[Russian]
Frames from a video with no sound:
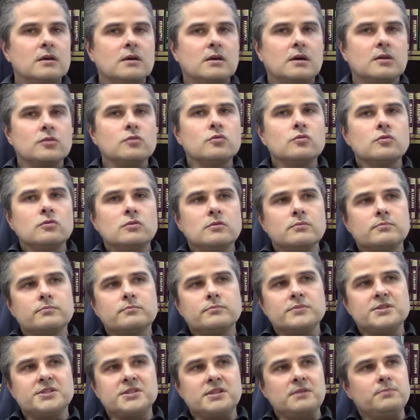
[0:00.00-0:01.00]
оно
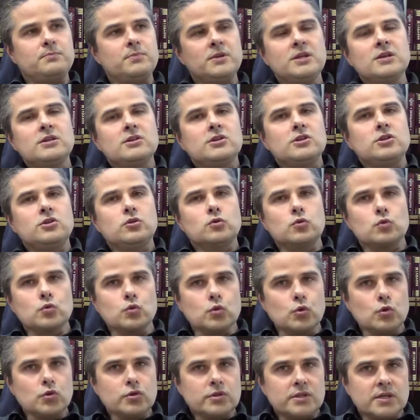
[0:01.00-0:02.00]
постепенно
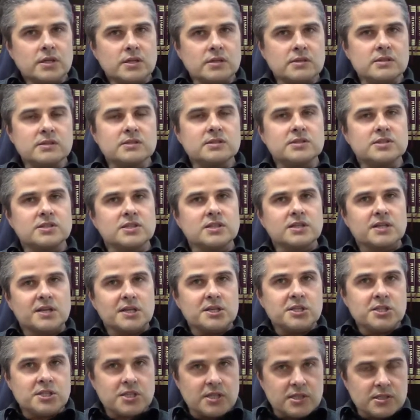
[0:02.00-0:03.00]
неуклонно
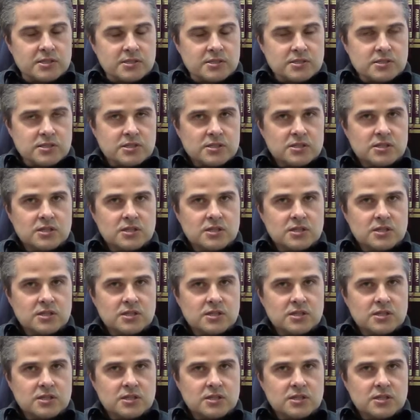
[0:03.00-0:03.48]
сокращается.